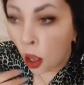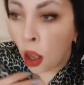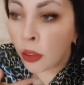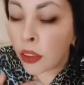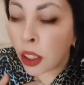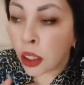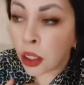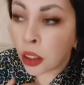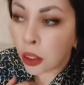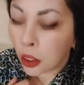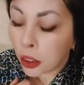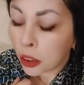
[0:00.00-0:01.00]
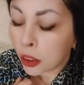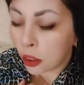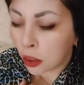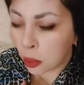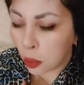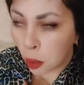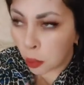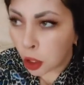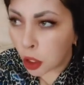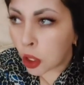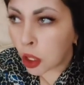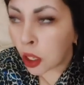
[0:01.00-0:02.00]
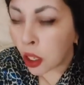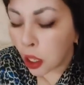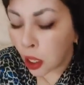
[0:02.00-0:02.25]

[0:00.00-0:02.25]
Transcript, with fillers: А вы не пулеметчик?